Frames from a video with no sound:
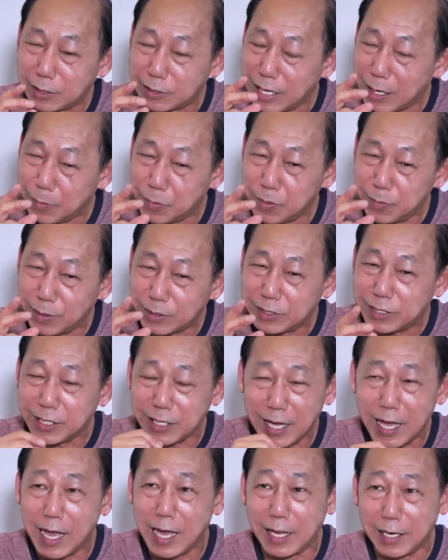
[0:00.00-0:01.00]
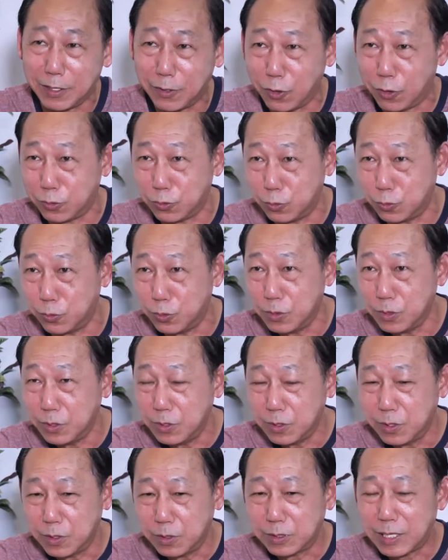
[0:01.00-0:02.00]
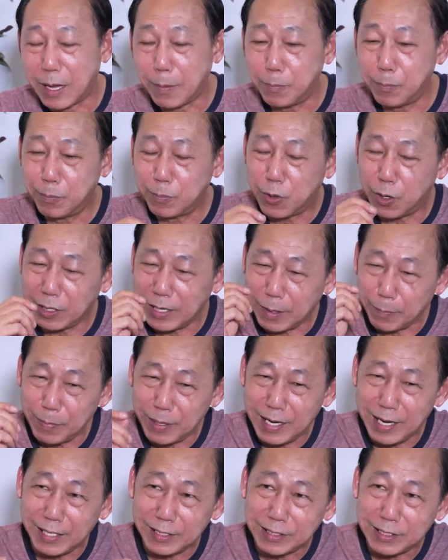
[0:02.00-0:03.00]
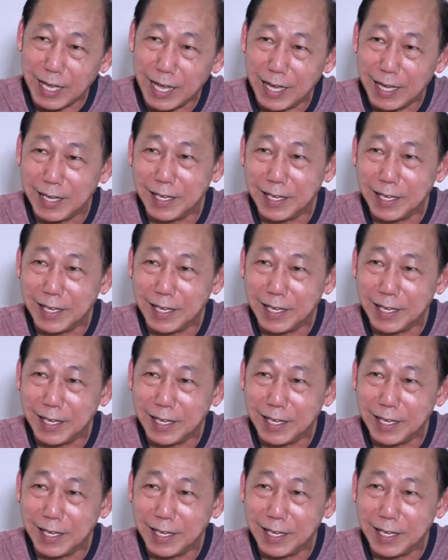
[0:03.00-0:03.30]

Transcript: ทำขึ้นมาสี่ห้าอันลองทำก็ยังไม่ได้ใส